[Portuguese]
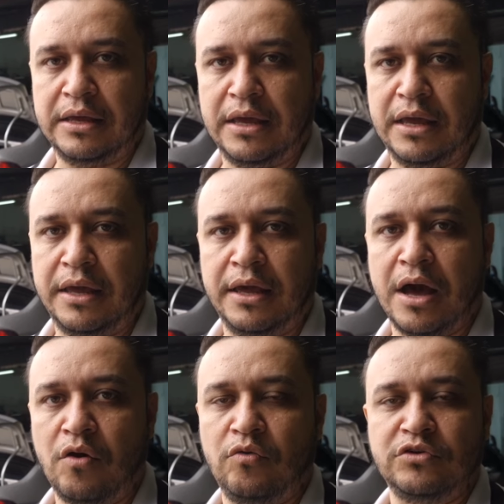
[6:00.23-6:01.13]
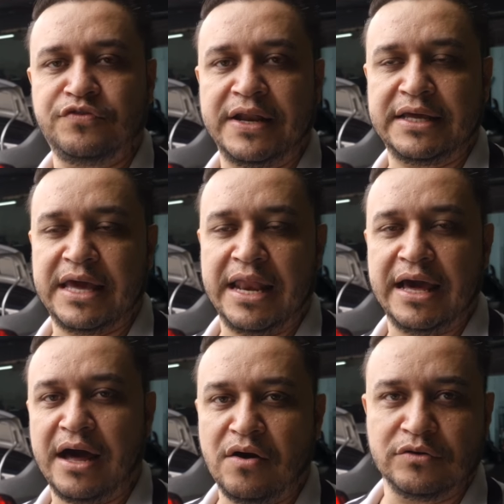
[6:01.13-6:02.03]
E alguns falam que é
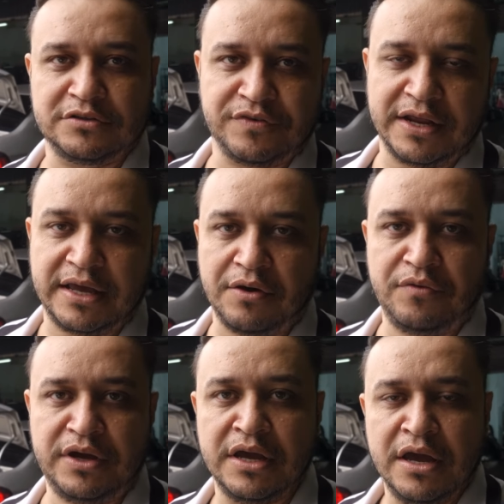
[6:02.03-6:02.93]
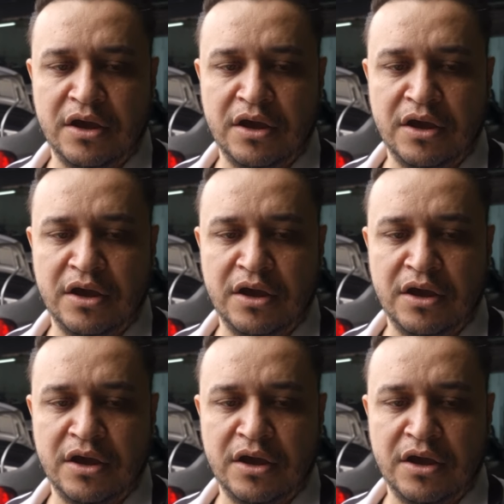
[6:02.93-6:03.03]
legal, outros falam que é ruim.